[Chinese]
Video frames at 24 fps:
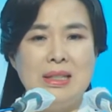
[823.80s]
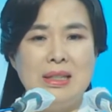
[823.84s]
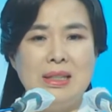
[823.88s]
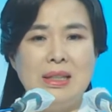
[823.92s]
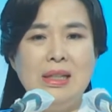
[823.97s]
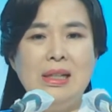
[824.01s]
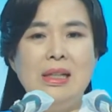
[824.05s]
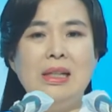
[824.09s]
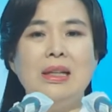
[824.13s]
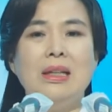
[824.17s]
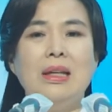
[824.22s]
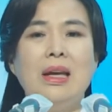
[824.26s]

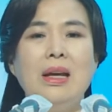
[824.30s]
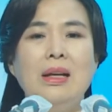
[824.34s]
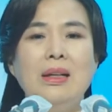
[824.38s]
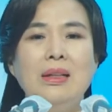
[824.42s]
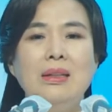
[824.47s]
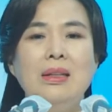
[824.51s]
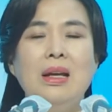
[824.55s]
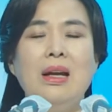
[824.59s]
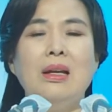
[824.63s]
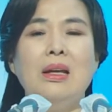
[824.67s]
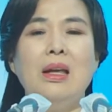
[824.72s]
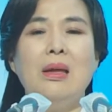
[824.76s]
洁净
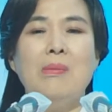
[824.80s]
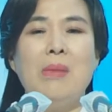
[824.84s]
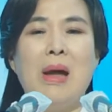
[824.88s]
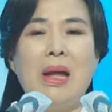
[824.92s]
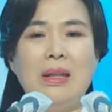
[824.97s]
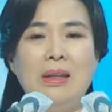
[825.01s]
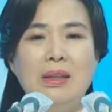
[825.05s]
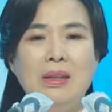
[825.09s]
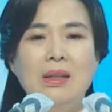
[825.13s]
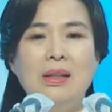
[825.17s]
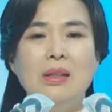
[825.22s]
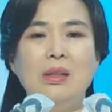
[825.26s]
自己，就
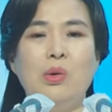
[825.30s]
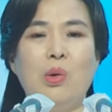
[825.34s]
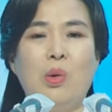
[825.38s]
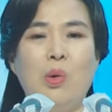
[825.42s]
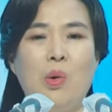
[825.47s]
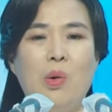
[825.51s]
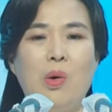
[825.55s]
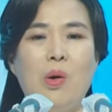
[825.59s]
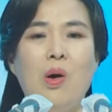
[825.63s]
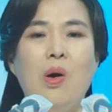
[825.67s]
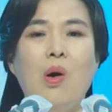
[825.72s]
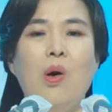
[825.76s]
像主
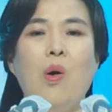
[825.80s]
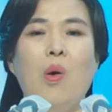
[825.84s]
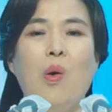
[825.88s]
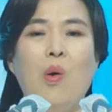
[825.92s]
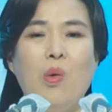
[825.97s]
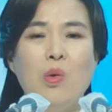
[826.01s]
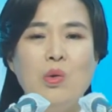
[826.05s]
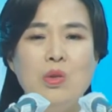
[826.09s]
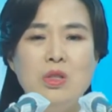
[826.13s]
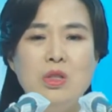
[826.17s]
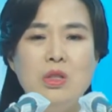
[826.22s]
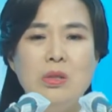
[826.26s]
洁净
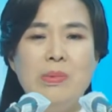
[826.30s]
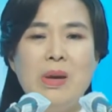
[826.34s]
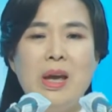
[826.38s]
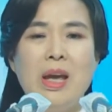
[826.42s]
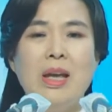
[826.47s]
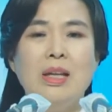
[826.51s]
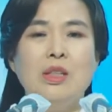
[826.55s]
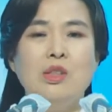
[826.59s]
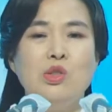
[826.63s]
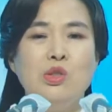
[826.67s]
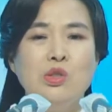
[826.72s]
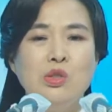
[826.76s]
一样。
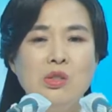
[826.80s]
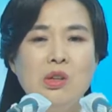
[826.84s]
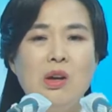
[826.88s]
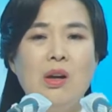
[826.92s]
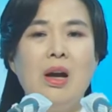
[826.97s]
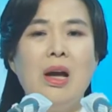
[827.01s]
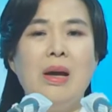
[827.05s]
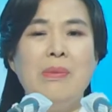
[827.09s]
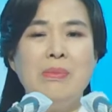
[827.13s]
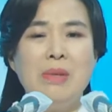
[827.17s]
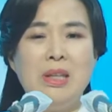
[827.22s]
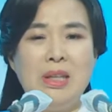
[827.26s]

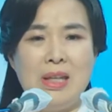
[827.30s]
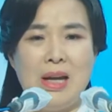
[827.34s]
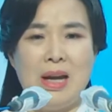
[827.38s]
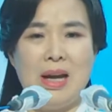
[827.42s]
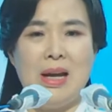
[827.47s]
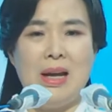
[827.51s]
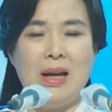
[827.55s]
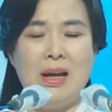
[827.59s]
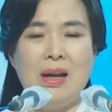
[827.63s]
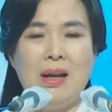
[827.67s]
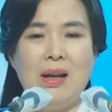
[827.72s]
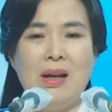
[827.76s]

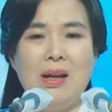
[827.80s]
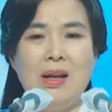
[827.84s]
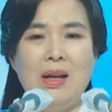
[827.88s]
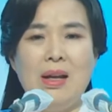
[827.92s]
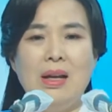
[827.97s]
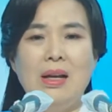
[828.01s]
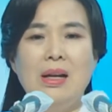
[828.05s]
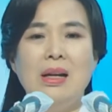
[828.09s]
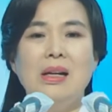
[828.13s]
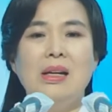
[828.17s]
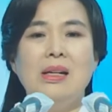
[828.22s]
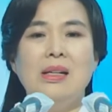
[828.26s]

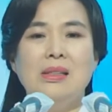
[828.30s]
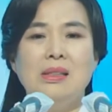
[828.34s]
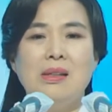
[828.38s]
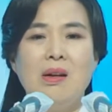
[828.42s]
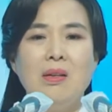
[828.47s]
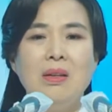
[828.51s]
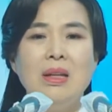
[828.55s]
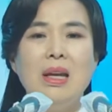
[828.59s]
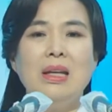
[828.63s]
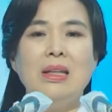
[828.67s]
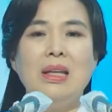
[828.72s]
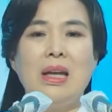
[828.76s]
全家敬
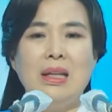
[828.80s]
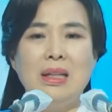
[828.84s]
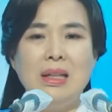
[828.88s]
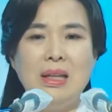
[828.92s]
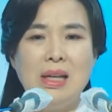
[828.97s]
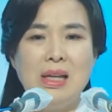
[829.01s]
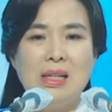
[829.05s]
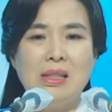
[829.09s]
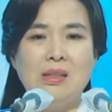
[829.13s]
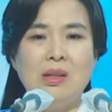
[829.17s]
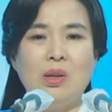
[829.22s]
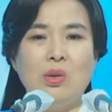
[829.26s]
重的
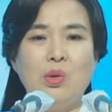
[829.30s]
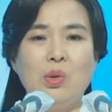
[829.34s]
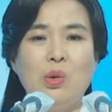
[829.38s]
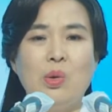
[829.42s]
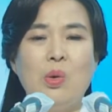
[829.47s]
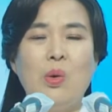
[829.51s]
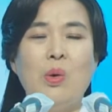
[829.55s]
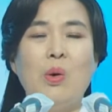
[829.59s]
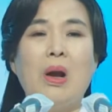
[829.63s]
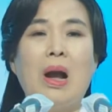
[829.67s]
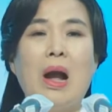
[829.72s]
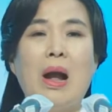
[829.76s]
人，
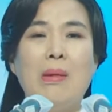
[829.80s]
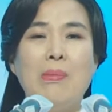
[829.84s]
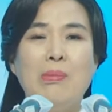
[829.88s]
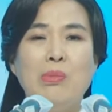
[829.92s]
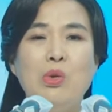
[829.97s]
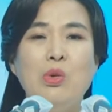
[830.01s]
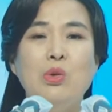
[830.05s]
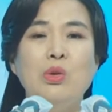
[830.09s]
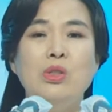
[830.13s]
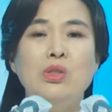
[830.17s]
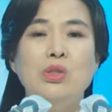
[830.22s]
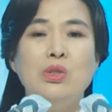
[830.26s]

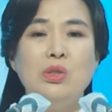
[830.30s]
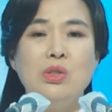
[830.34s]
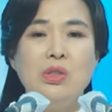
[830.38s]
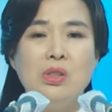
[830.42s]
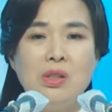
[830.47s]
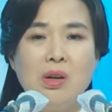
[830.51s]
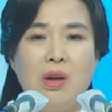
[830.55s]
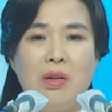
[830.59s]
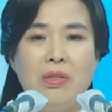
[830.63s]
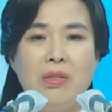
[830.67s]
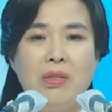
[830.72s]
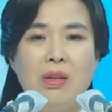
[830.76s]

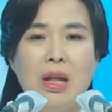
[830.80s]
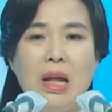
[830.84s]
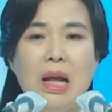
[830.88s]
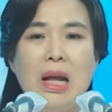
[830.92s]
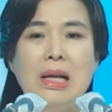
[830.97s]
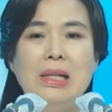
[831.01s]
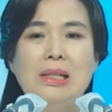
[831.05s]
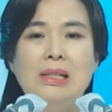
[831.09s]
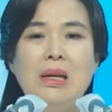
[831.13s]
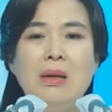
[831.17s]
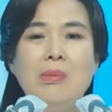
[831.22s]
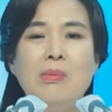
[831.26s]
可以全
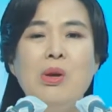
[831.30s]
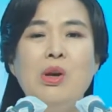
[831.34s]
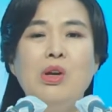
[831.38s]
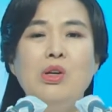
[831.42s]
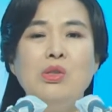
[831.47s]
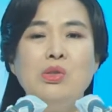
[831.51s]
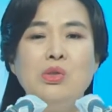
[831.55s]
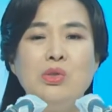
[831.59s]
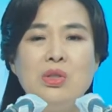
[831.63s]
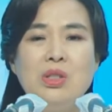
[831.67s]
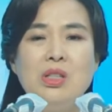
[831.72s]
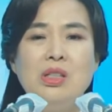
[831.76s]
家敬
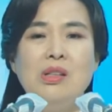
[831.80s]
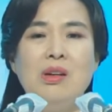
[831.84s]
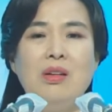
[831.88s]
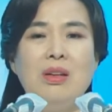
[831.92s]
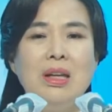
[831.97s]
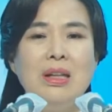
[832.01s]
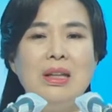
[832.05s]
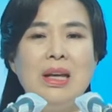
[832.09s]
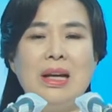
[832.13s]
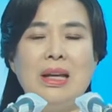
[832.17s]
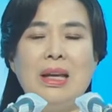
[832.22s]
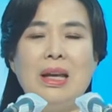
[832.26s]
忠。
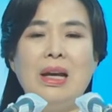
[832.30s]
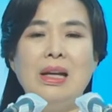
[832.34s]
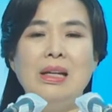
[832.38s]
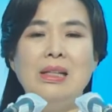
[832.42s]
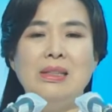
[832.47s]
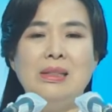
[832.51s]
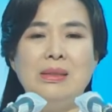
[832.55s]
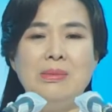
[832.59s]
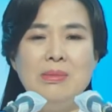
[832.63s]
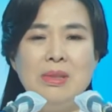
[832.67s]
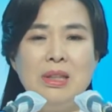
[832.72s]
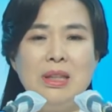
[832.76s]
站的
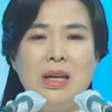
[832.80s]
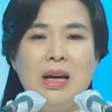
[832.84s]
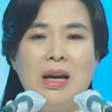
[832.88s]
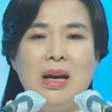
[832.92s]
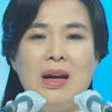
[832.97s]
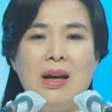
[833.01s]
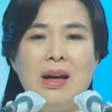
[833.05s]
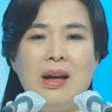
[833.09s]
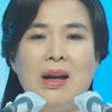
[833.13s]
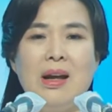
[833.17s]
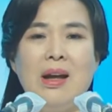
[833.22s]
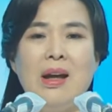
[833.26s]
其中一个
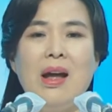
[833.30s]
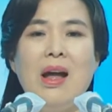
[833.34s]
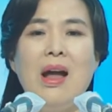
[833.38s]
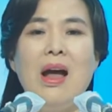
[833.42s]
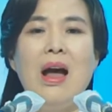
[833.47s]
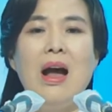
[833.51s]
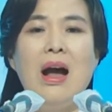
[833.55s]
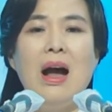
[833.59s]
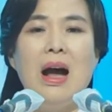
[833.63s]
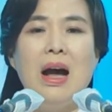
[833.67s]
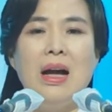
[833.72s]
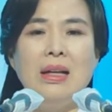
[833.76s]
阶段，
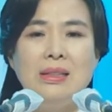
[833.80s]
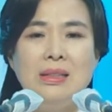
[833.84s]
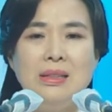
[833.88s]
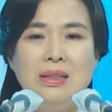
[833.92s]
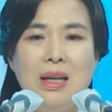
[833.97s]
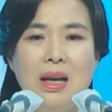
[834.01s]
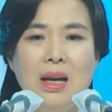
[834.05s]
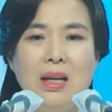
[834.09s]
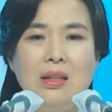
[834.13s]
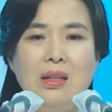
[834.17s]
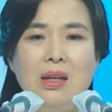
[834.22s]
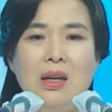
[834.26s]
能给人
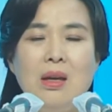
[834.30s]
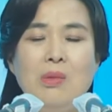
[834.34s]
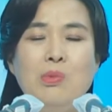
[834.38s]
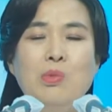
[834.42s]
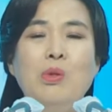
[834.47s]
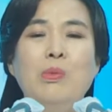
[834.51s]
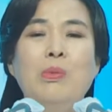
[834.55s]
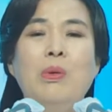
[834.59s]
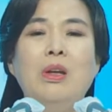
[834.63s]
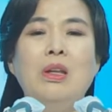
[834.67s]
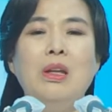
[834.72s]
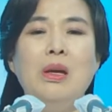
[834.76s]
带来
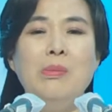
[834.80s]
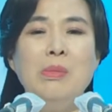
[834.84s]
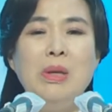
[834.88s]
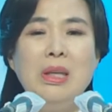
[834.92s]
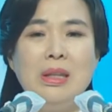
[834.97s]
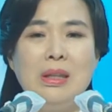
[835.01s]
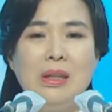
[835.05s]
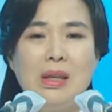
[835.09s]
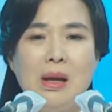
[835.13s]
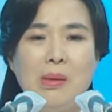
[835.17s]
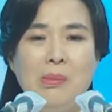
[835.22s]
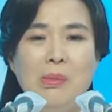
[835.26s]
感动和
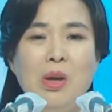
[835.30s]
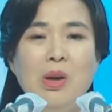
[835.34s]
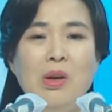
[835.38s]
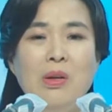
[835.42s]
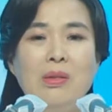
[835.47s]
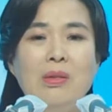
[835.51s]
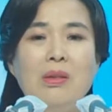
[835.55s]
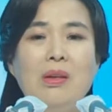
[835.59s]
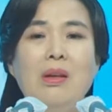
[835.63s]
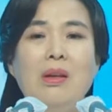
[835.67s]
生命。